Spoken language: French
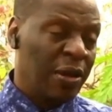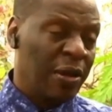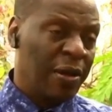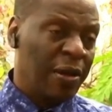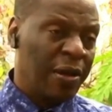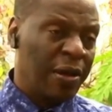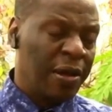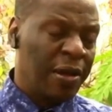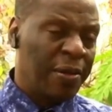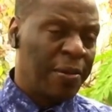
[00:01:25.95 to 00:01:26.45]

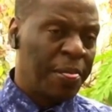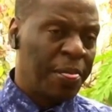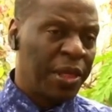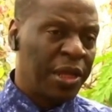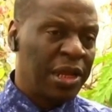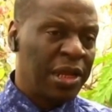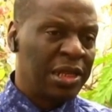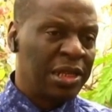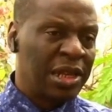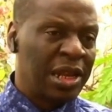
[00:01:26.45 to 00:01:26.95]
euh,
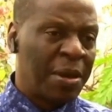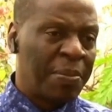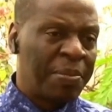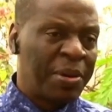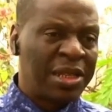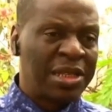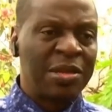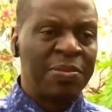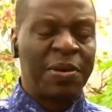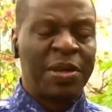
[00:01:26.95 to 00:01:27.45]
la
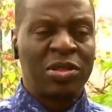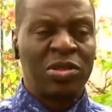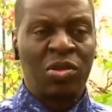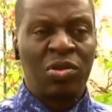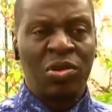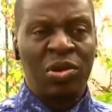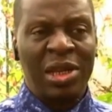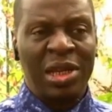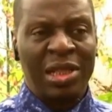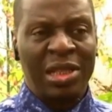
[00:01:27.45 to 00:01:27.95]

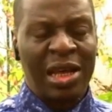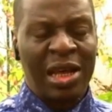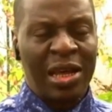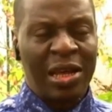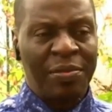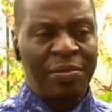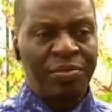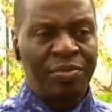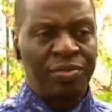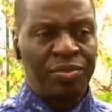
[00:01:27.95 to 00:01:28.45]
participation de
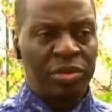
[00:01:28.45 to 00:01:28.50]
l'État